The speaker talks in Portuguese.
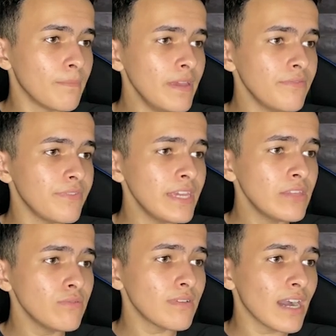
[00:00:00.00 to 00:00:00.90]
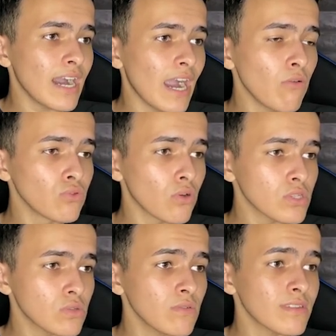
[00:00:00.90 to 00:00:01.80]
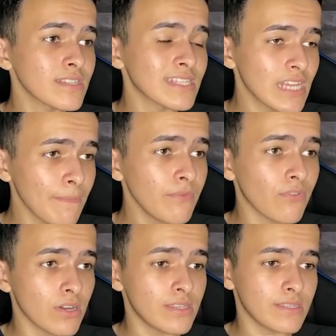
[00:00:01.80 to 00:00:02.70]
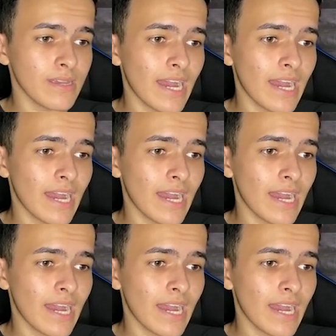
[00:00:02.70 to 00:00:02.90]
Bem-vindo ao nosso Zap Voice.